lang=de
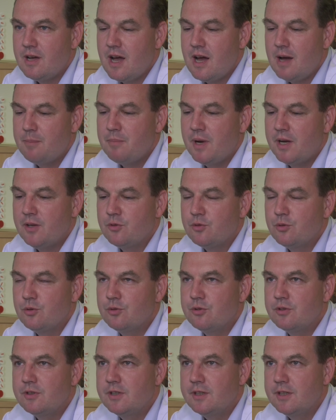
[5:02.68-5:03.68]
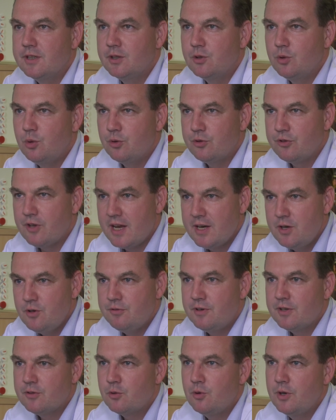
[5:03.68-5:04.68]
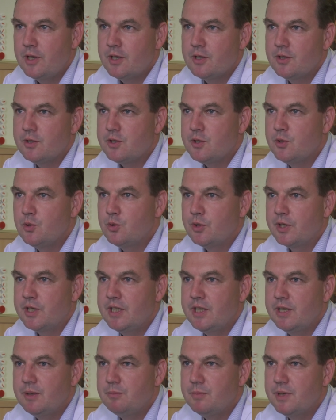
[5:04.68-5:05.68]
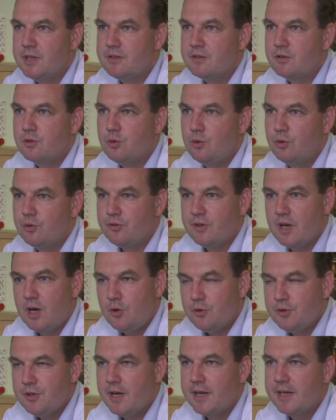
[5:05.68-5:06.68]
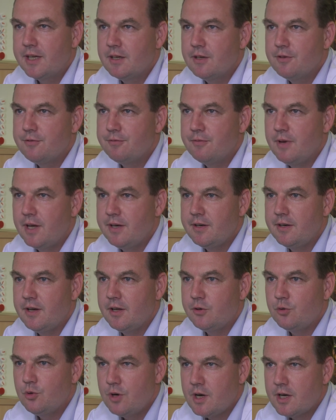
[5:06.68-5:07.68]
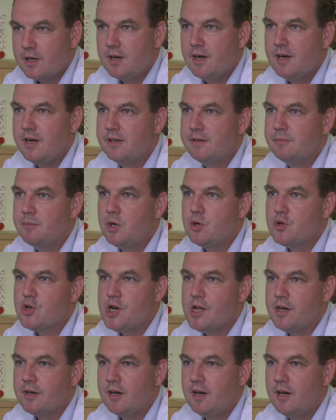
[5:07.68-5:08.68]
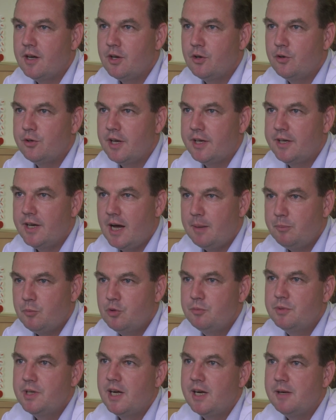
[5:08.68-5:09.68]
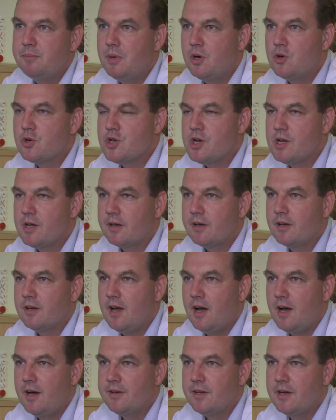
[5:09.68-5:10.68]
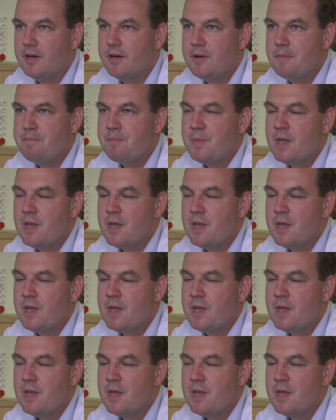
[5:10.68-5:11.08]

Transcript: haben also die große endovaskuläre Chirurgie mit großen Aorteneingriffen an der thorakalen Bauchschlagader und an der abdominalen Bauchschlagader